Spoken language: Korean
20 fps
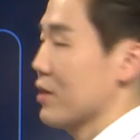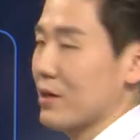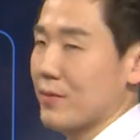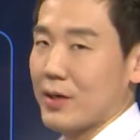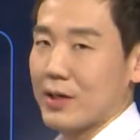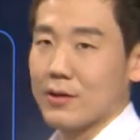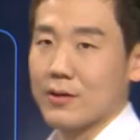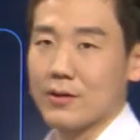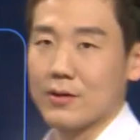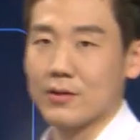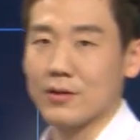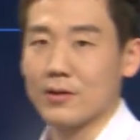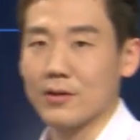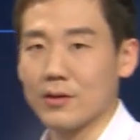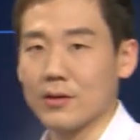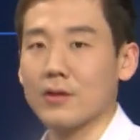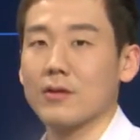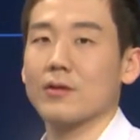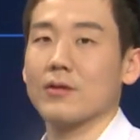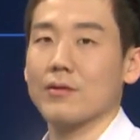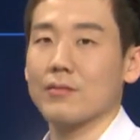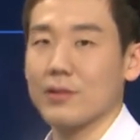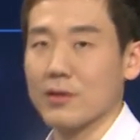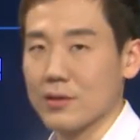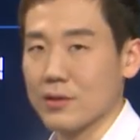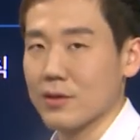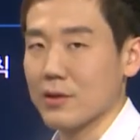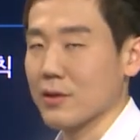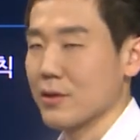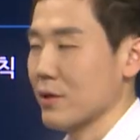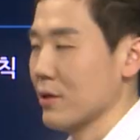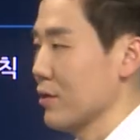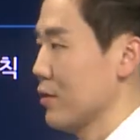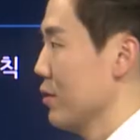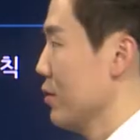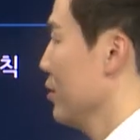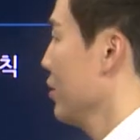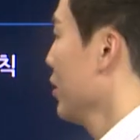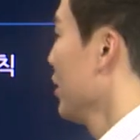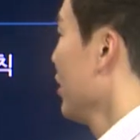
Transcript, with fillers: 게 많거든요. 이런 건 믿으셔야 돼요.